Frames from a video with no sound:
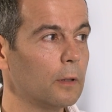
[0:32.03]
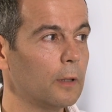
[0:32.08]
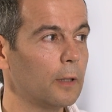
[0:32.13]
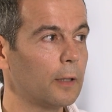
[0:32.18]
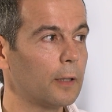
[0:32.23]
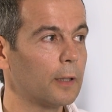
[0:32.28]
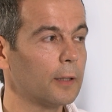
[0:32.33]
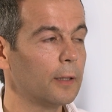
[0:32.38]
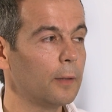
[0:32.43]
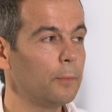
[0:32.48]

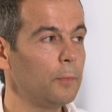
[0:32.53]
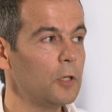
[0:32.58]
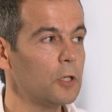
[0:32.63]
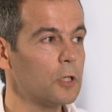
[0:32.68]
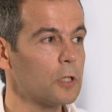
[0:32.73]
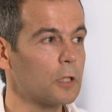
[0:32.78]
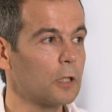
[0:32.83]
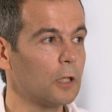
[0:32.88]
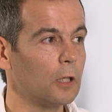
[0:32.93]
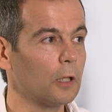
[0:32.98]

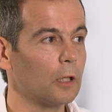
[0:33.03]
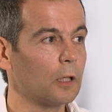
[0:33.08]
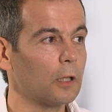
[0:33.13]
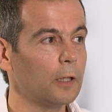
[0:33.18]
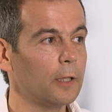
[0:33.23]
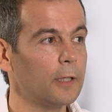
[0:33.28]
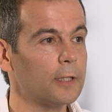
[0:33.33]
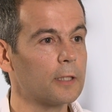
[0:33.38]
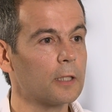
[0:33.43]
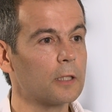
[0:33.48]
экономических
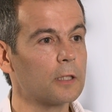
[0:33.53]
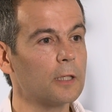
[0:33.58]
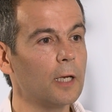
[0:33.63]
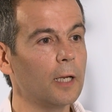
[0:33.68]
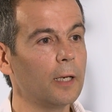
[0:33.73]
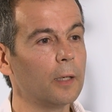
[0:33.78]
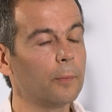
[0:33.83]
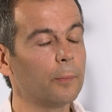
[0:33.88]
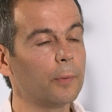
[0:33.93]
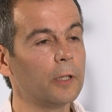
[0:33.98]
и
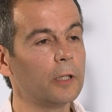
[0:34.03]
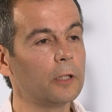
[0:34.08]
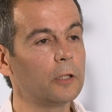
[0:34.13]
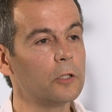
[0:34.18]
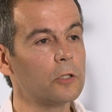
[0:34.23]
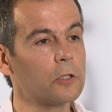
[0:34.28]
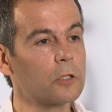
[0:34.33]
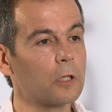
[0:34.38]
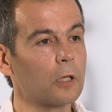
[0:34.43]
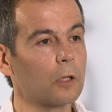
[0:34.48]

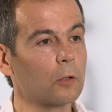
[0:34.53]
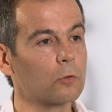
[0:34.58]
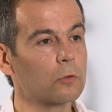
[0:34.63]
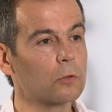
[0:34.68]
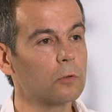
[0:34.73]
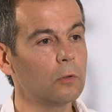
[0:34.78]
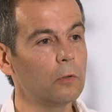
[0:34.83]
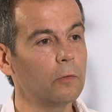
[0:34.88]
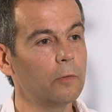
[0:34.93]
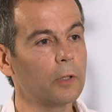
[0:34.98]
социально-политических
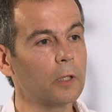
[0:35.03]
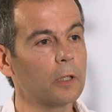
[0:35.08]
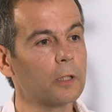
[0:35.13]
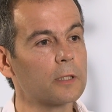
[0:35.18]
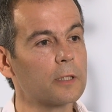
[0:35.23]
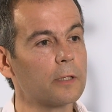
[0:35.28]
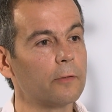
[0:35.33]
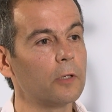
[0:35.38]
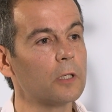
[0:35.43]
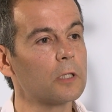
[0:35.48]
условиях
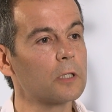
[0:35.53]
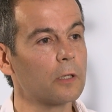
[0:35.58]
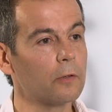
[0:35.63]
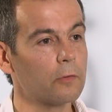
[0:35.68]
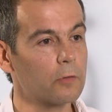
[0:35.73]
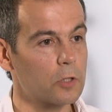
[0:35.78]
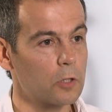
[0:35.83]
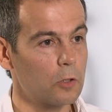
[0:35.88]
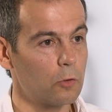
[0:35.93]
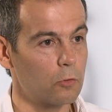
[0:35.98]

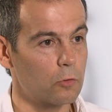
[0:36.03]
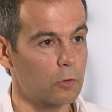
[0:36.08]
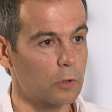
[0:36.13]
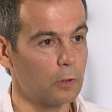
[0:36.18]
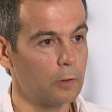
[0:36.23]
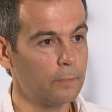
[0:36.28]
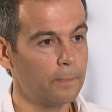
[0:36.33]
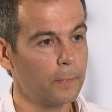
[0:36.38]
Советского Союза.